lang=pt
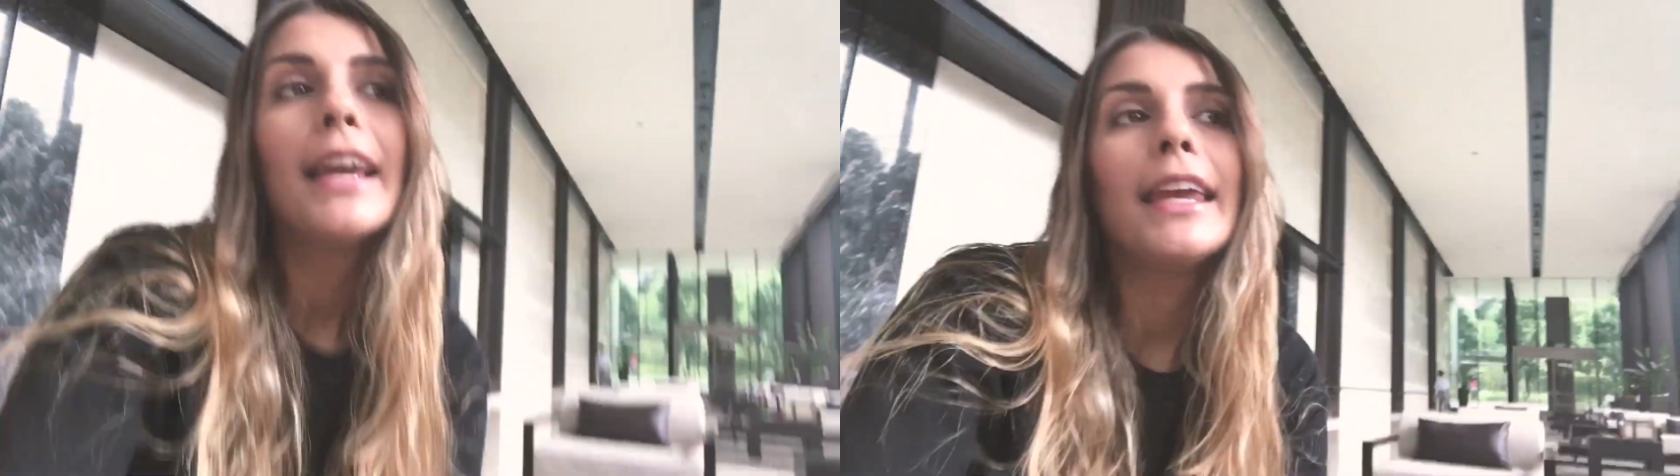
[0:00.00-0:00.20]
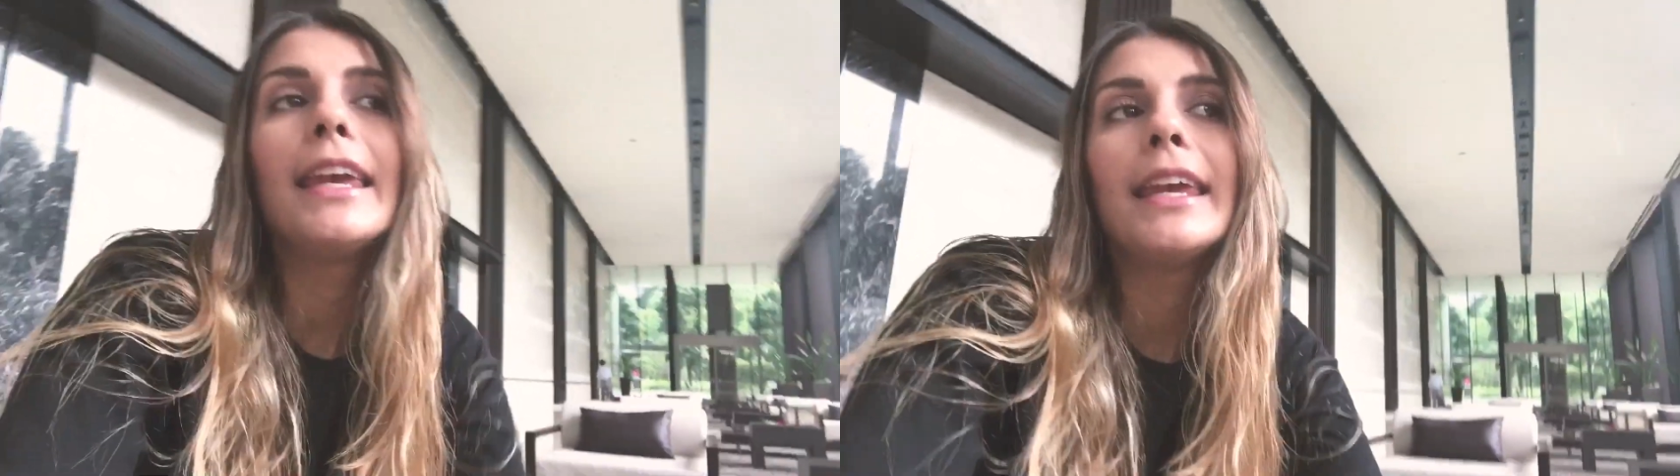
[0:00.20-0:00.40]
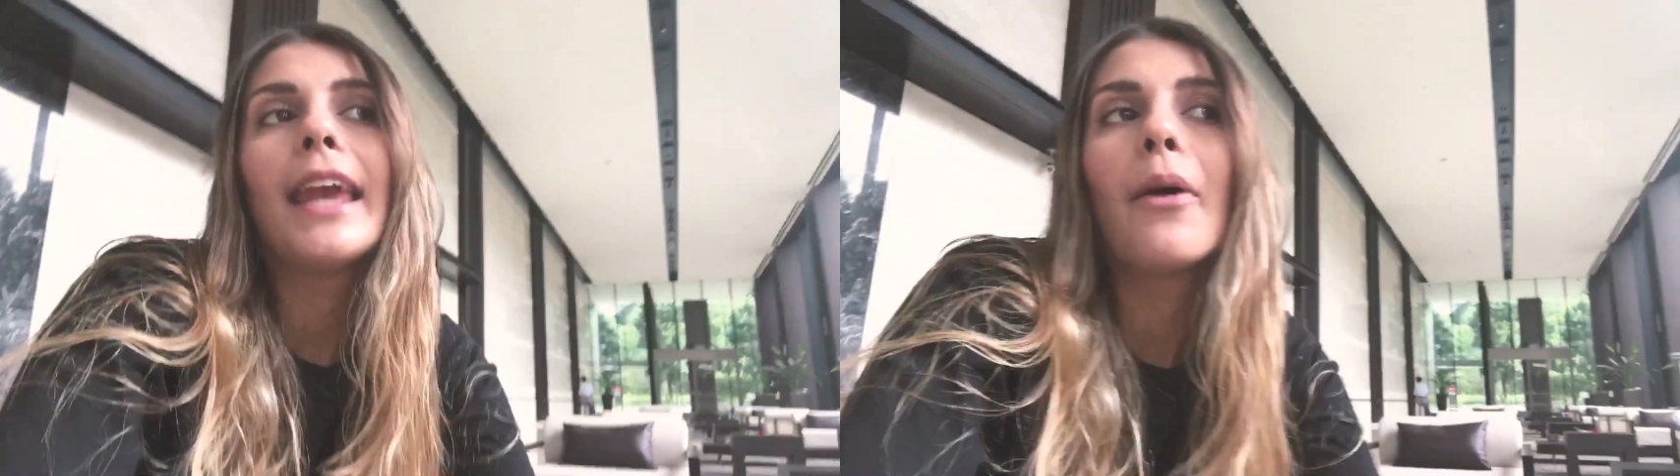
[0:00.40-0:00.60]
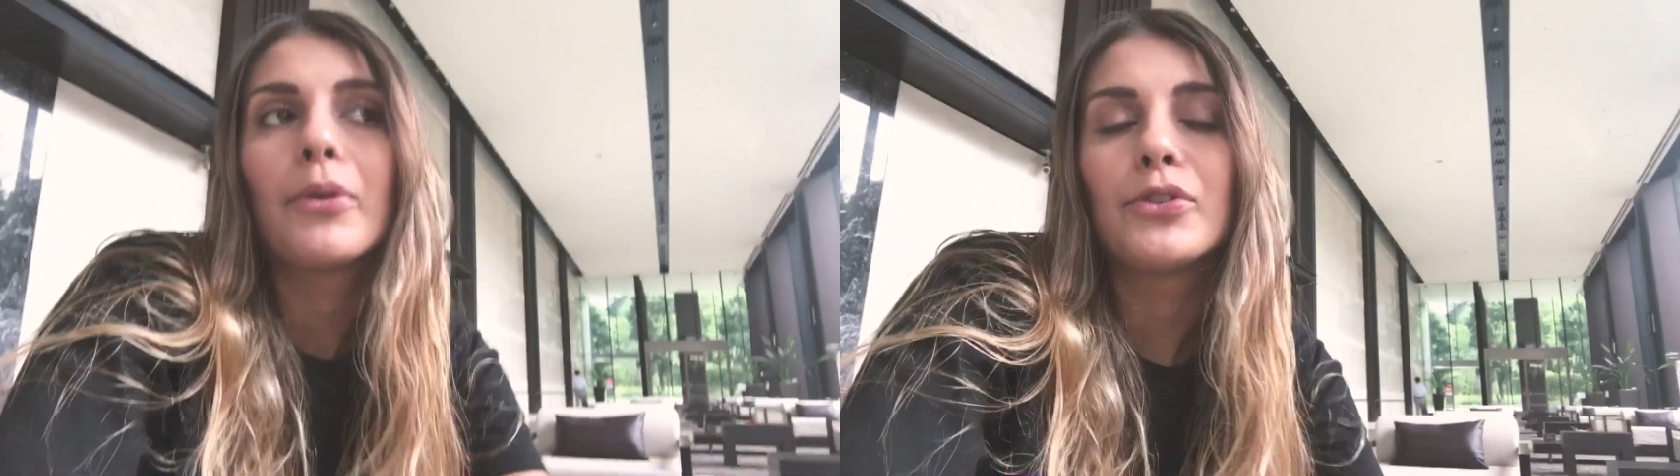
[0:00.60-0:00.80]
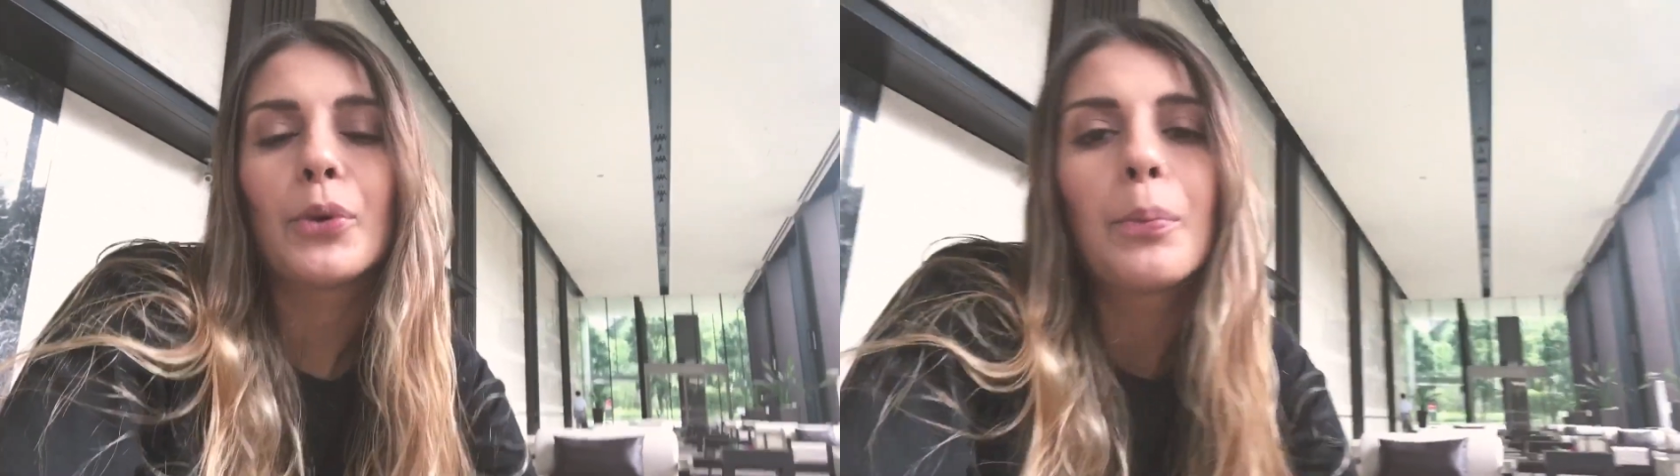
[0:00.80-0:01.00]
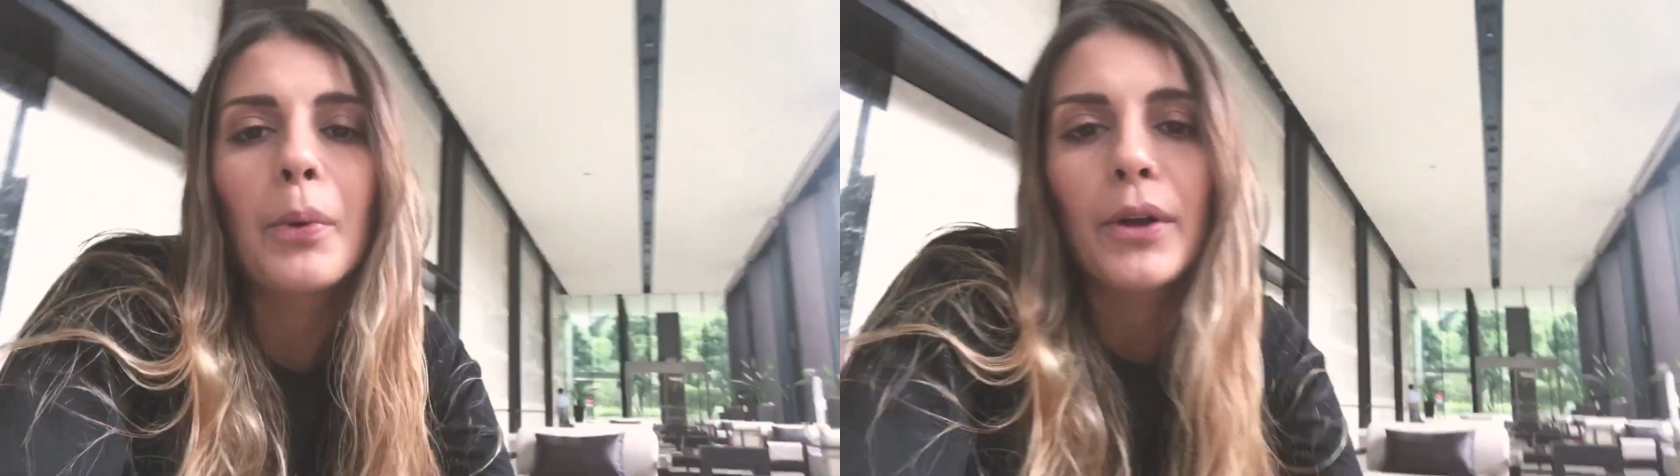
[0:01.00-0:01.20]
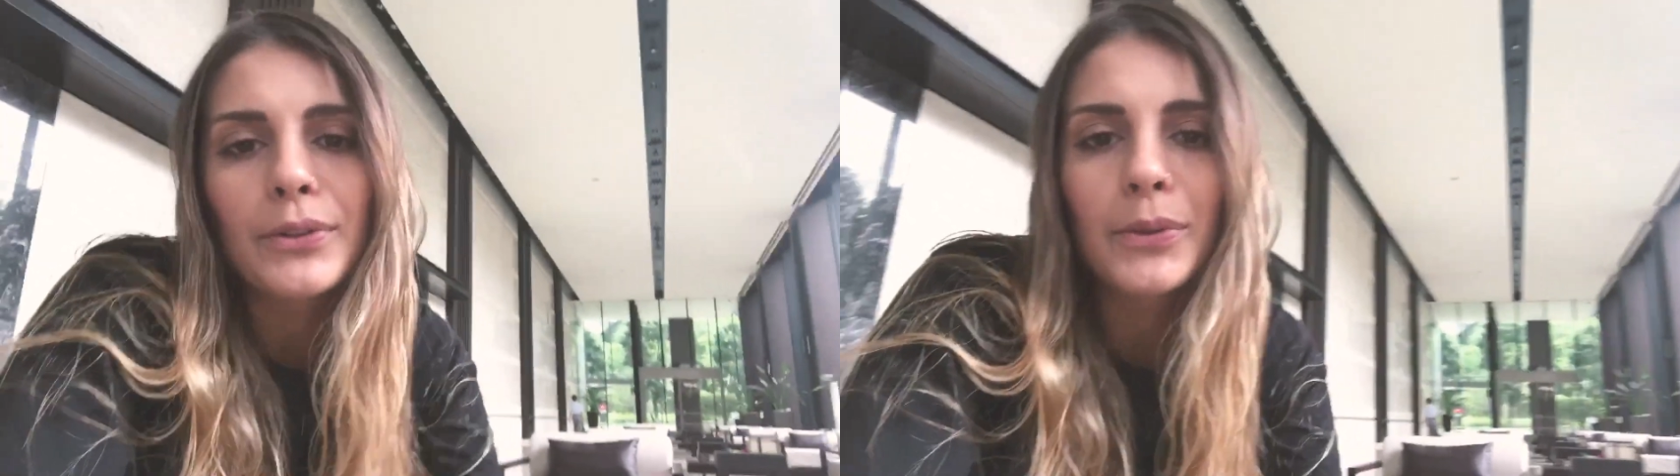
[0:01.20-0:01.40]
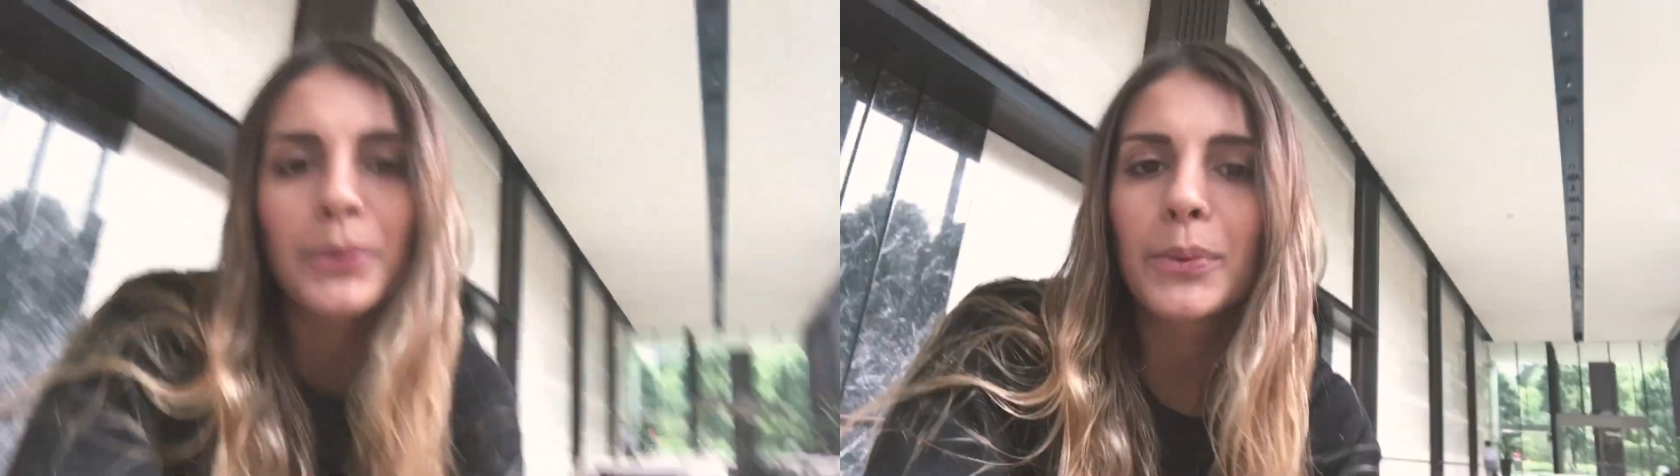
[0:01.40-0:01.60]
e é onde eu
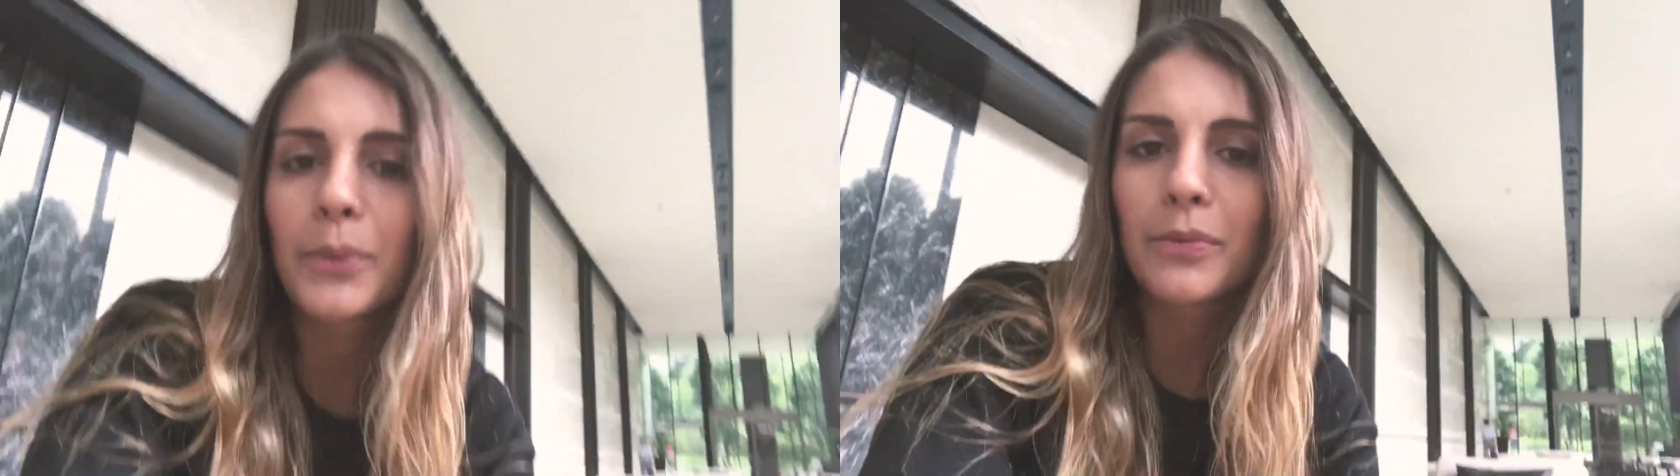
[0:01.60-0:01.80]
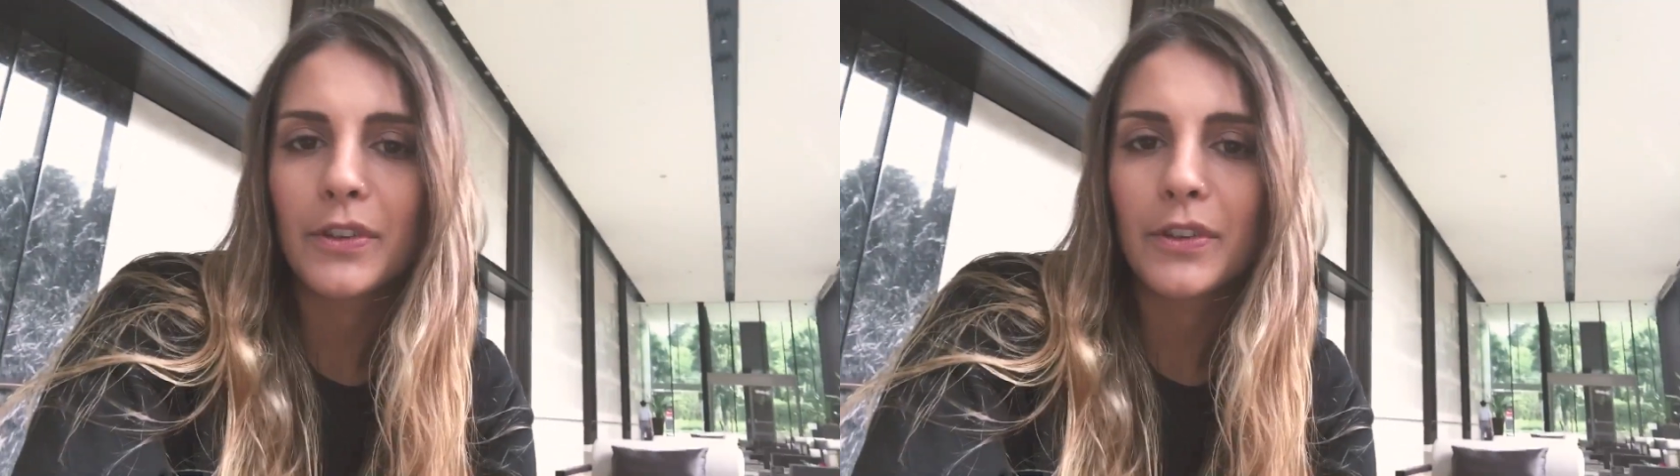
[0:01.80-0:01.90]
posto